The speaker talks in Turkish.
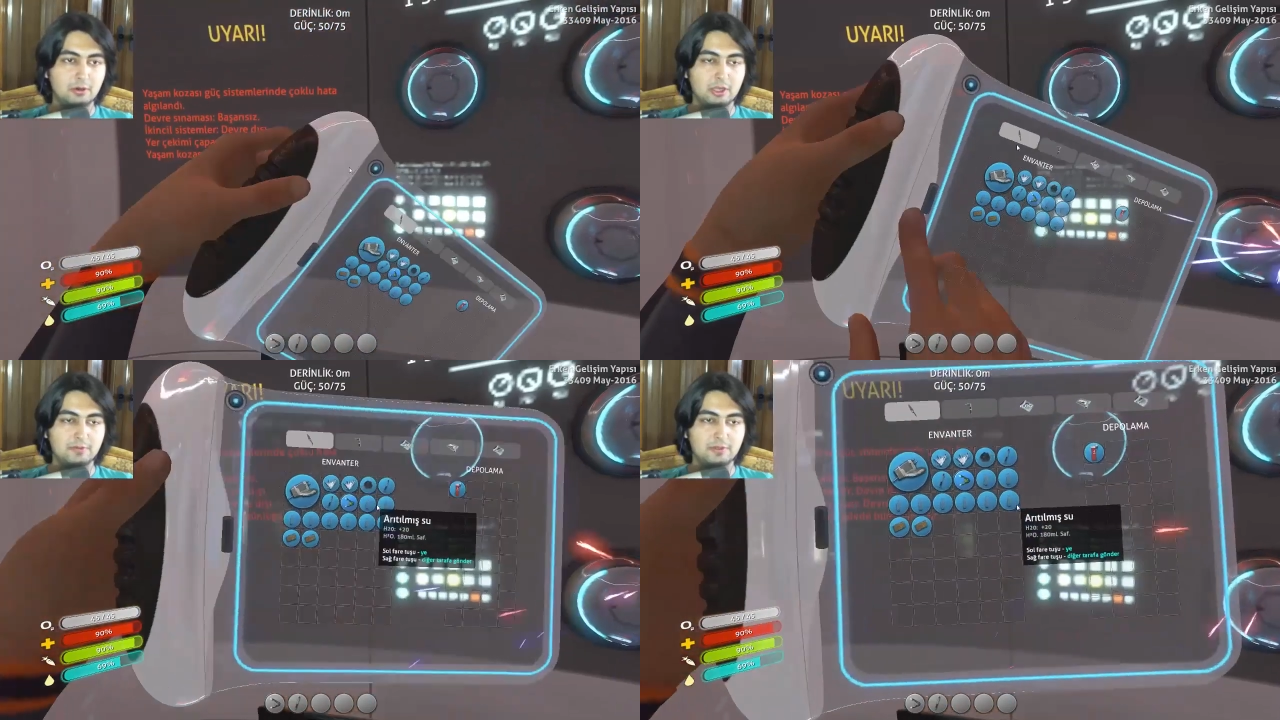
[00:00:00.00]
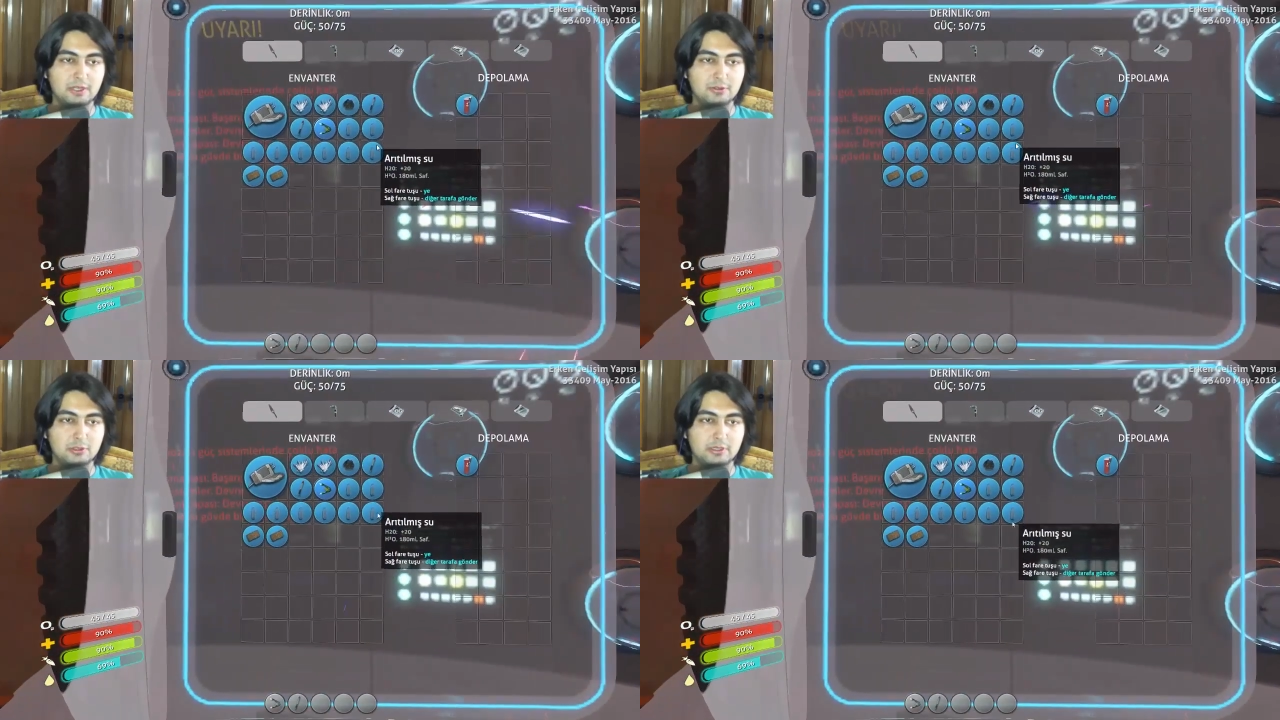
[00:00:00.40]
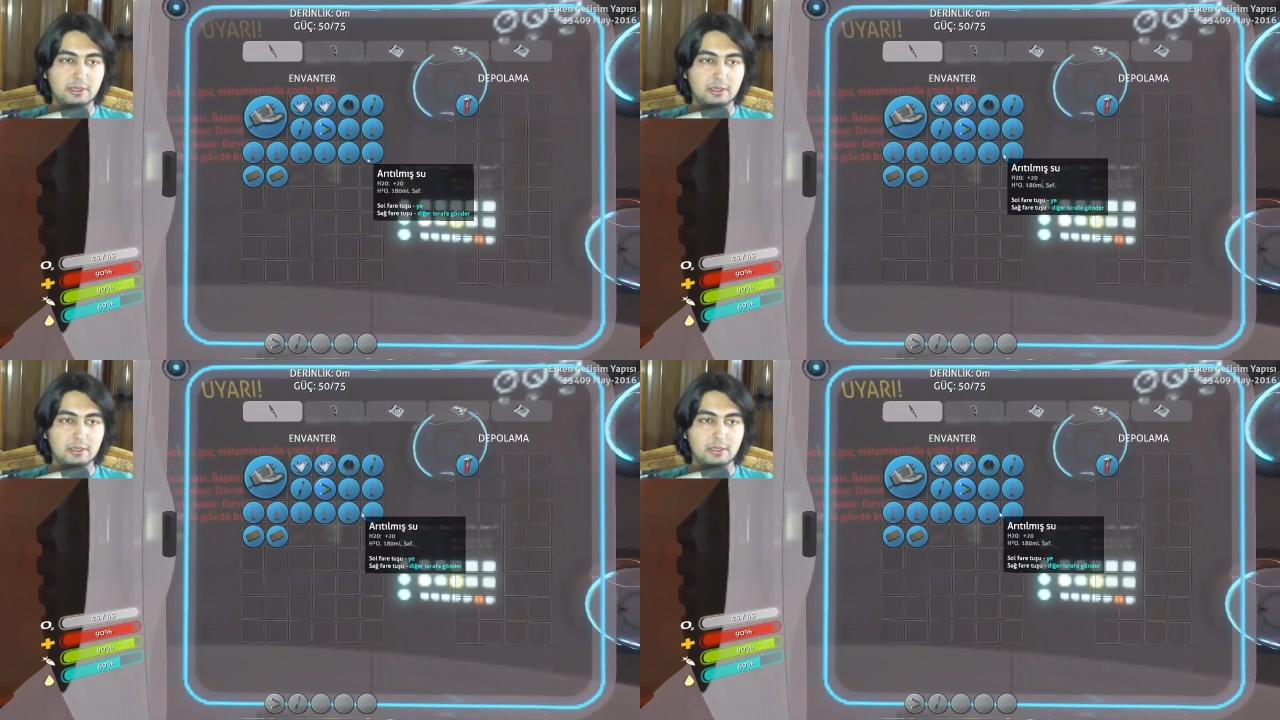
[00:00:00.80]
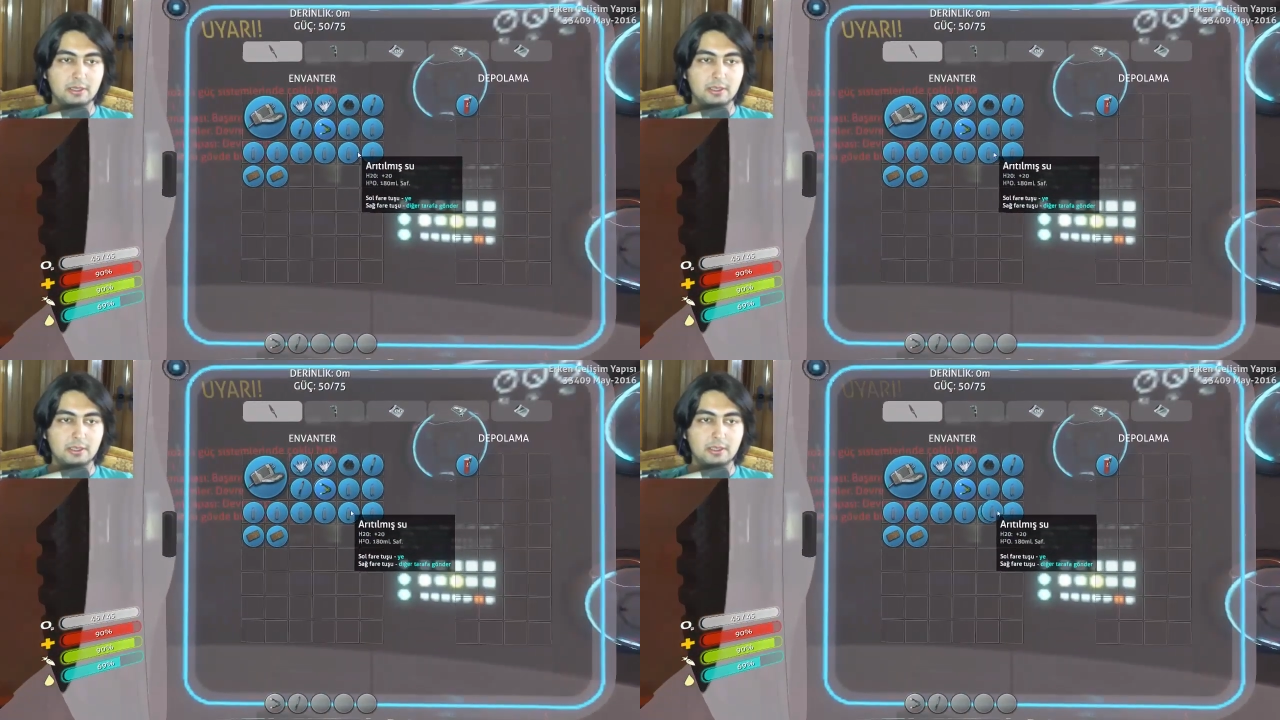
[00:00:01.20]
koyayım şeyi sulara.
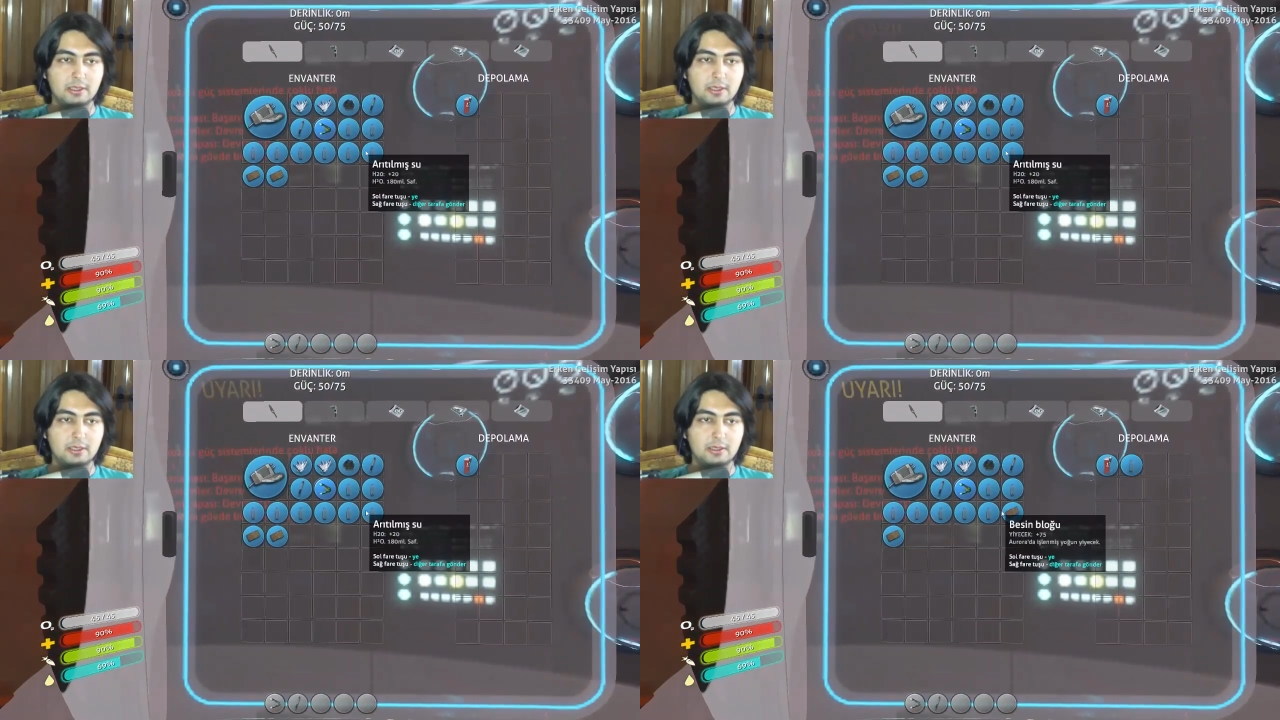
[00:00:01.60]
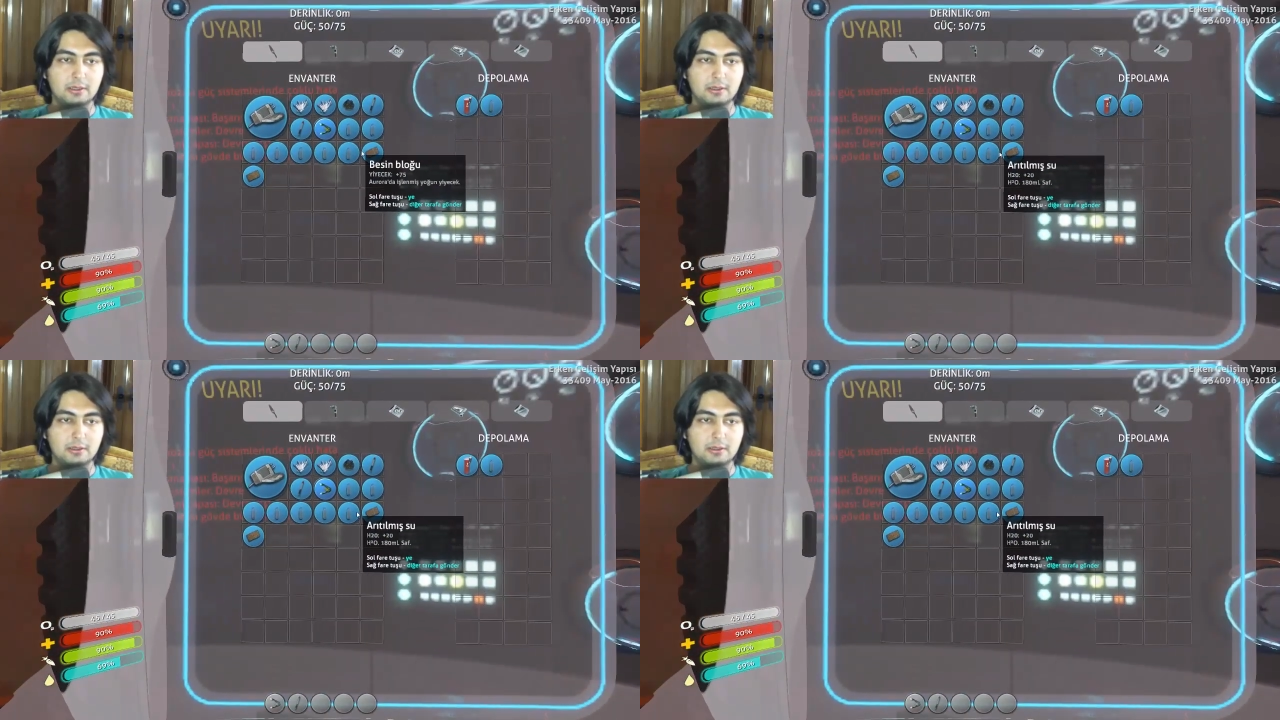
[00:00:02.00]
Ee,